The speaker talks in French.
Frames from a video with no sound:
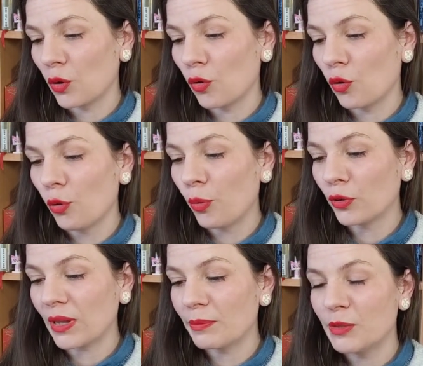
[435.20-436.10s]

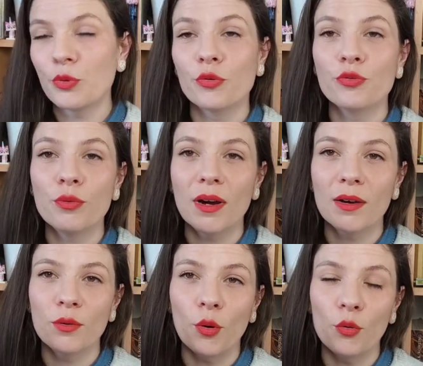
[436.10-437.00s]
reprendre un petit peu
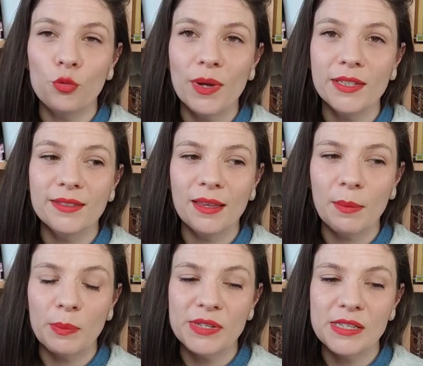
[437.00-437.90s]
foi en l'humanité,
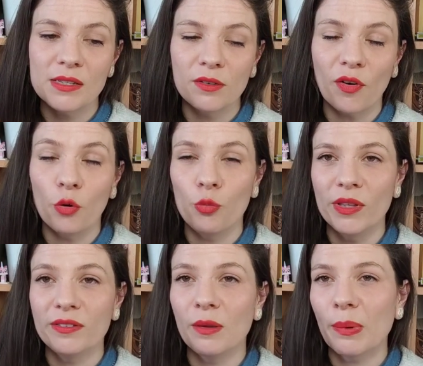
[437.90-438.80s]
même si, enfin
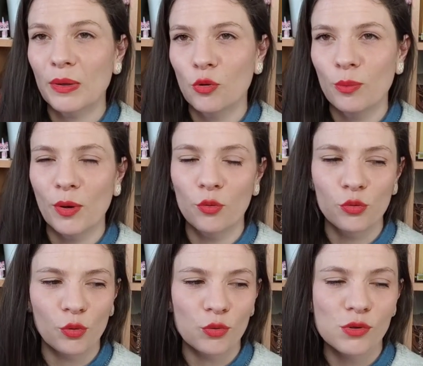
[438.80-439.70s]
l'humanité pas que, mais en
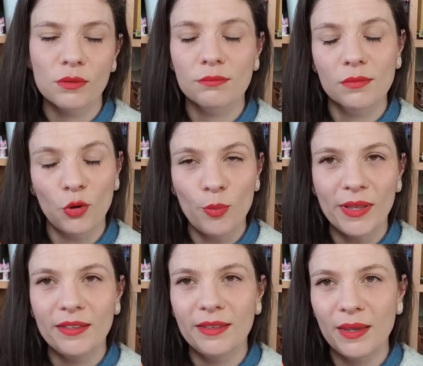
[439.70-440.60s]
l'occurrence
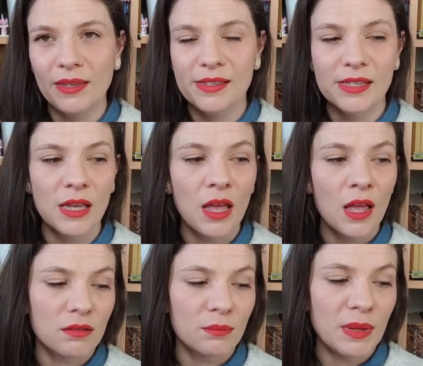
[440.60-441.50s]
l'humanité ici,
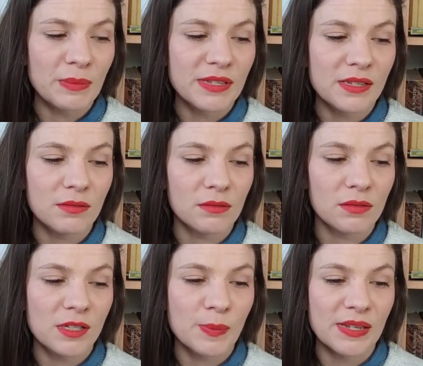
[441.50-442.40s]
même si
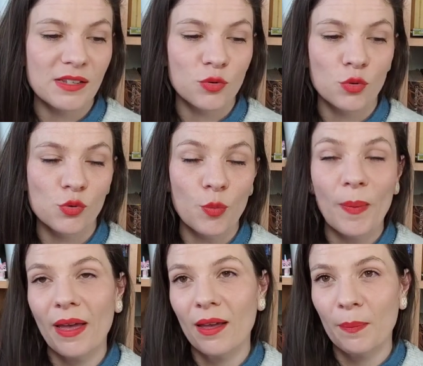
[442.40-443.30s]
il se passe des choses
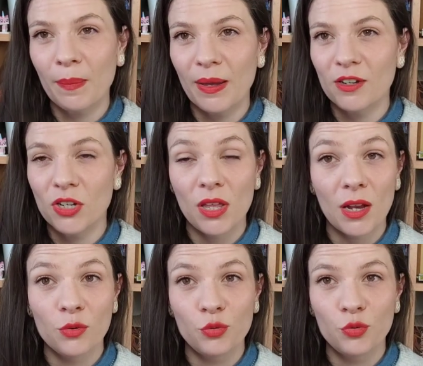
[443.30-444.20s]
pas, pas
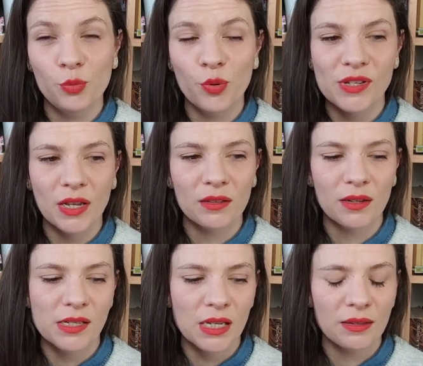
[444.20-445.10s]
géniales du tout pour
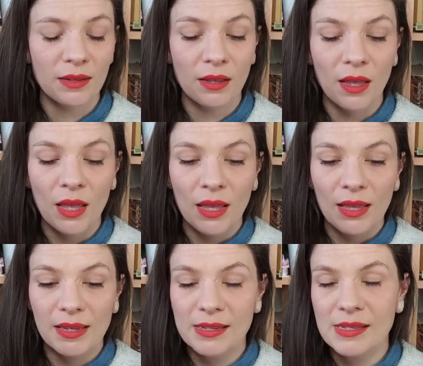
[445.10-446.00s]
certains et certaines.
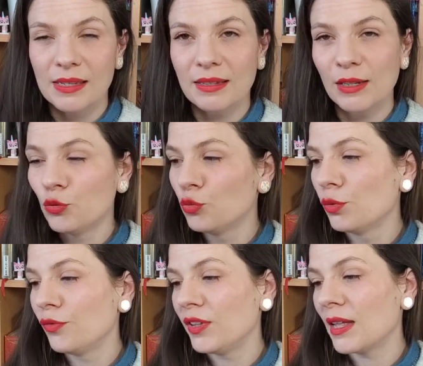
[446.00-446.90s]
Et c'est très doux
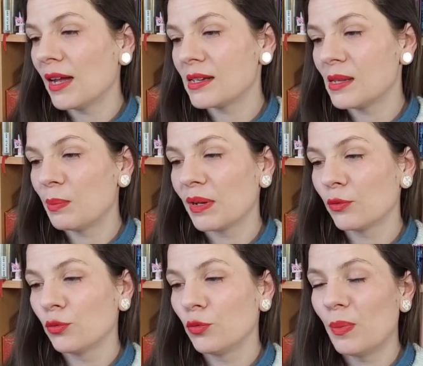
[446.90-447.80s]
au final, c'est plein
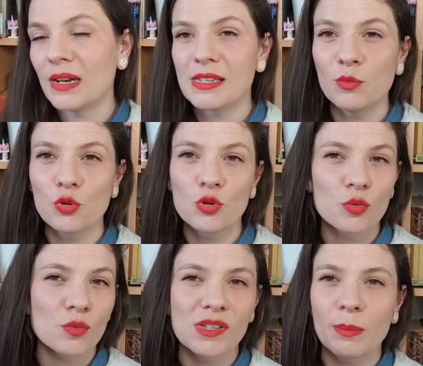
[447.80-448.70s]
de, belles
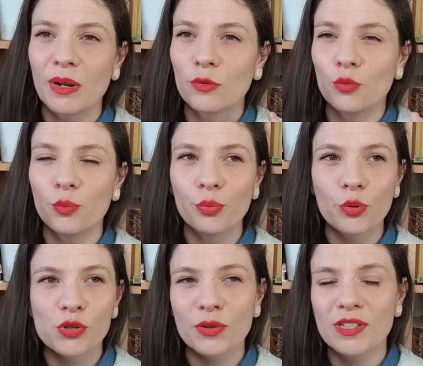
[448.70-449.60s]
émotions, c'est plein de
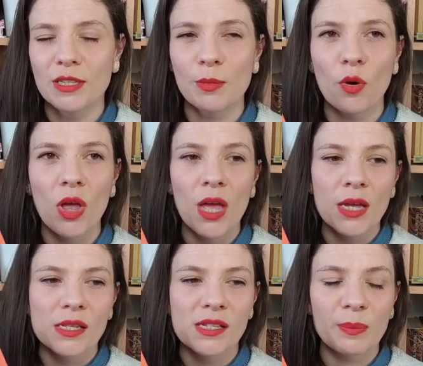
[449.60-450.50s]
beaux sentiments,
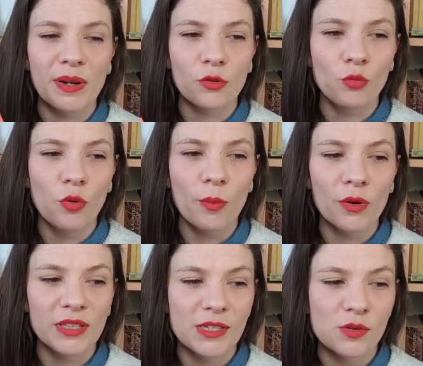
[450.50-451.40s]
c'est plein de
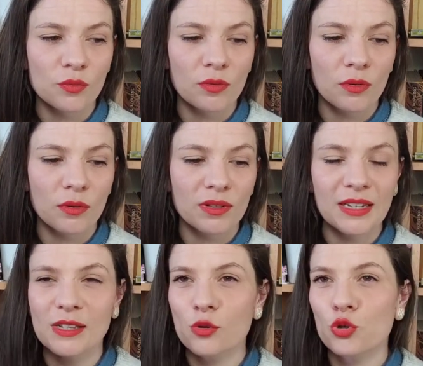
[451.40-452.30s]
moments qui sont euh,
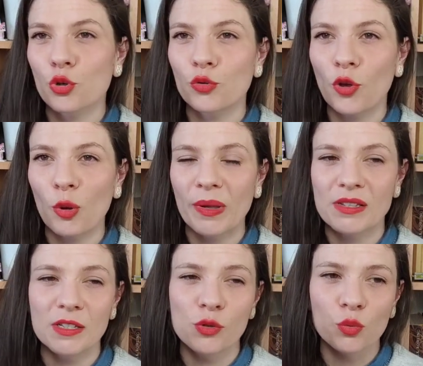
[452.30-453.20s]
très enchanteurs parce
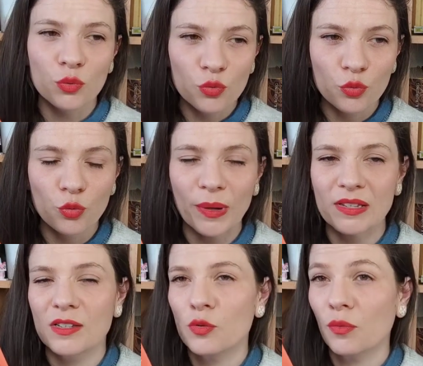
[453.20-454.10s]
qu'ils sont doux, parce
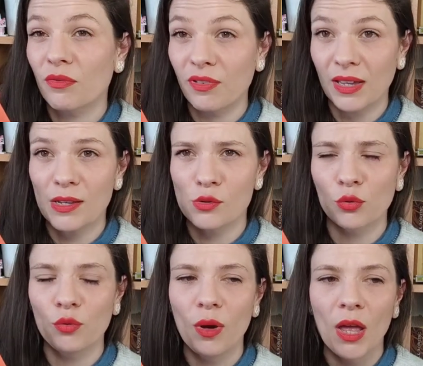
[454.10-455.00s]
qu'ils sont vrais
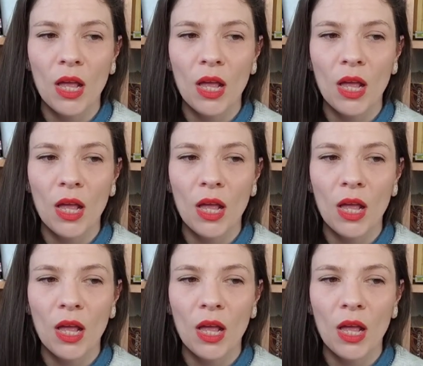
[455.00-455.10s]
surtout.